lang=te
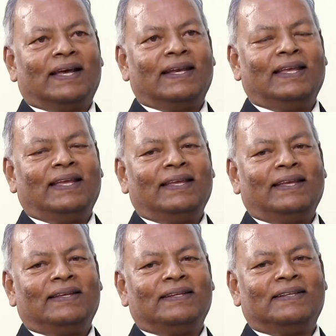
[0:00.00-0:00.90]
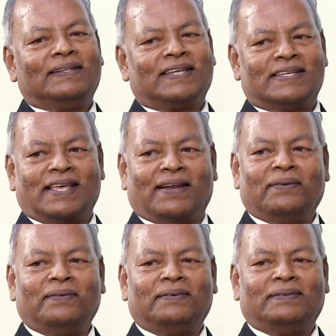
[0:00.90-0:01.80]
అని
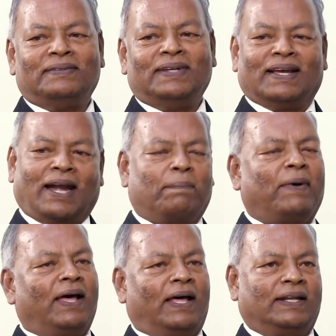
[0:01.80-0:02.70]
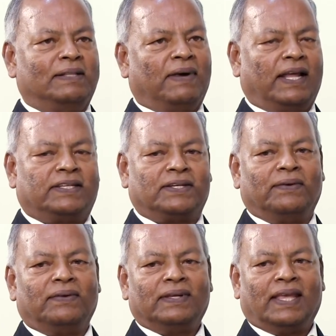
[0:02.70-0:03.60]
చేశారు కడప అన్నది
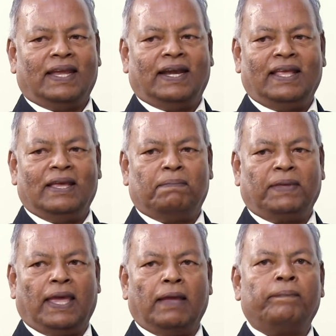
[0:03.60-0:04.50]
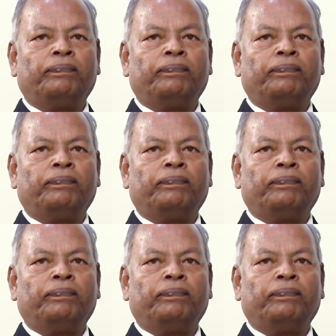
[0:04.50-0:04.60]
మార్చాం కేఏడిఏపిఏ